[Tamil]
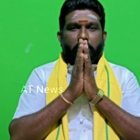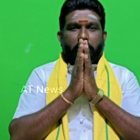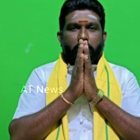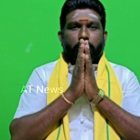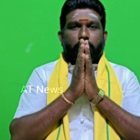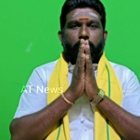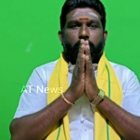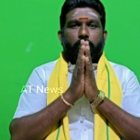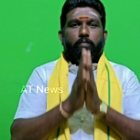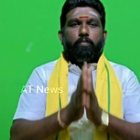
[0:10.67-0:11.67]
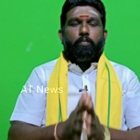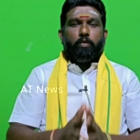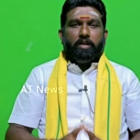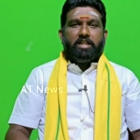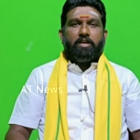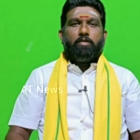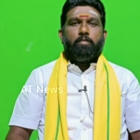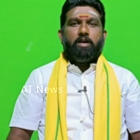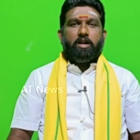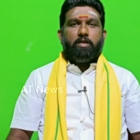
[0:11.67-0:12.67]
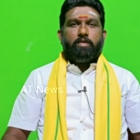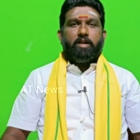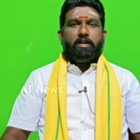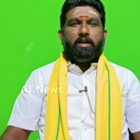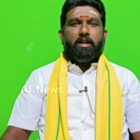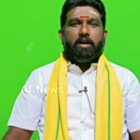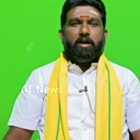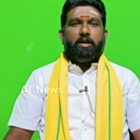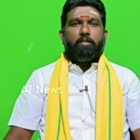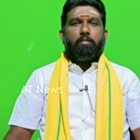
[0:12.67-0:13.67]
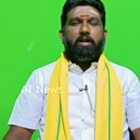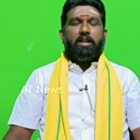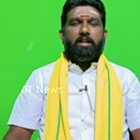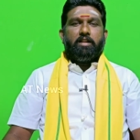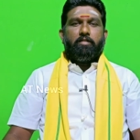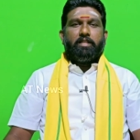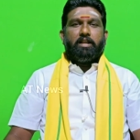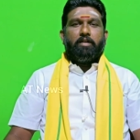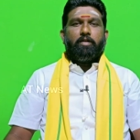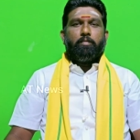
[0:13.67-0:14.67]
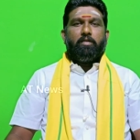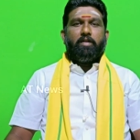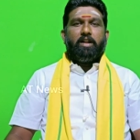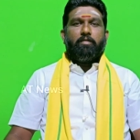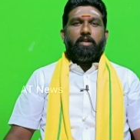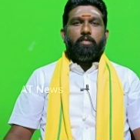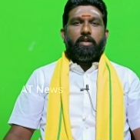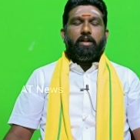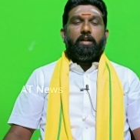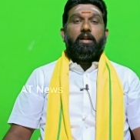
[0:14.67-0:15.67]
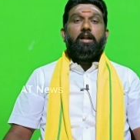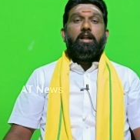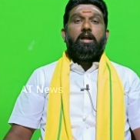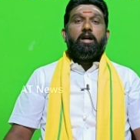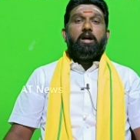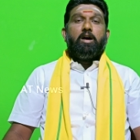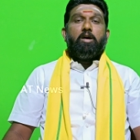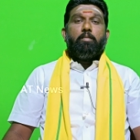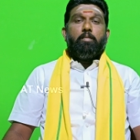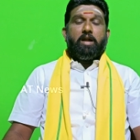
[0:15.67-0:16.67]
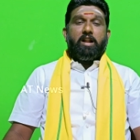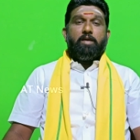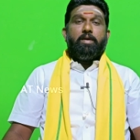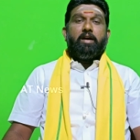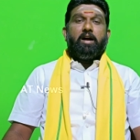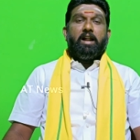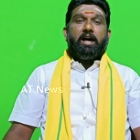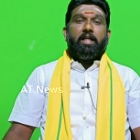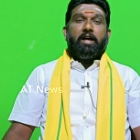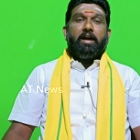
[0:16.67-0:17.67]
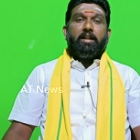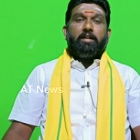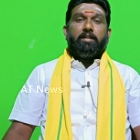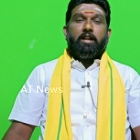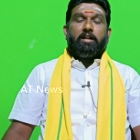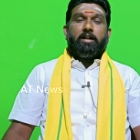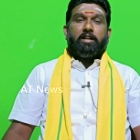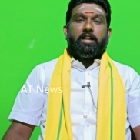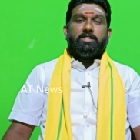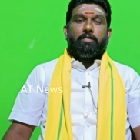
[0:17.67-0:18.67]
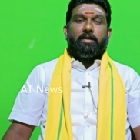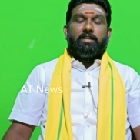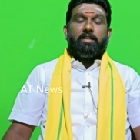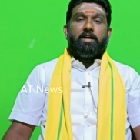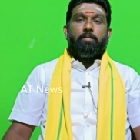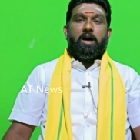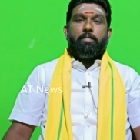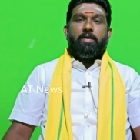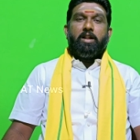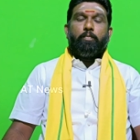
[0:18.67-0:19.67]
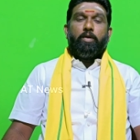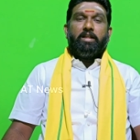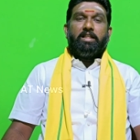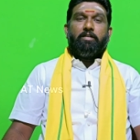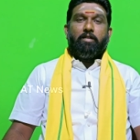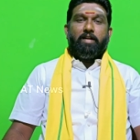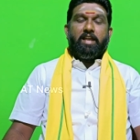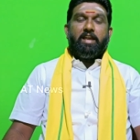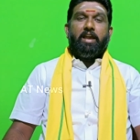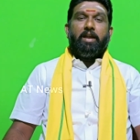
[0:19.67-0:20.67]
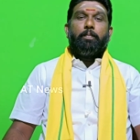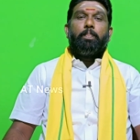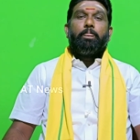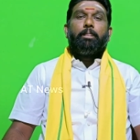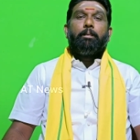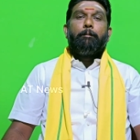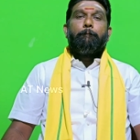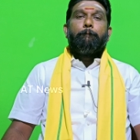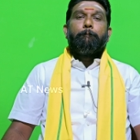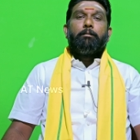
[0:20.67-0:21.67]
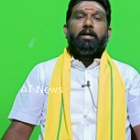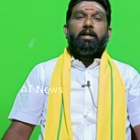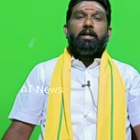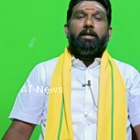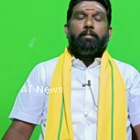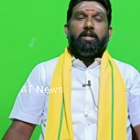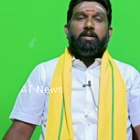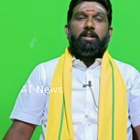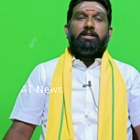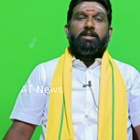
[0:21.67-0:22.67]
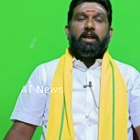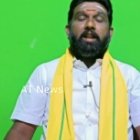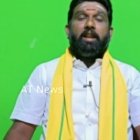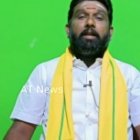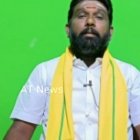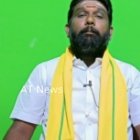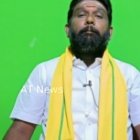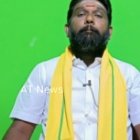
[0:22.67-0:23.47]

வணக்கம் புலித்தேவர் மக்கள் முன்னேற்ற கழக மாநில நிறுவனத் தலைவர் பவானி வேல்முருகன் மரணமே காணாத நெல்கட்டான் செவல் தந்த மாமன்னர் புலித்தேவரை வணங்கி இந்த பதிவை நான் செய்கின்றேன்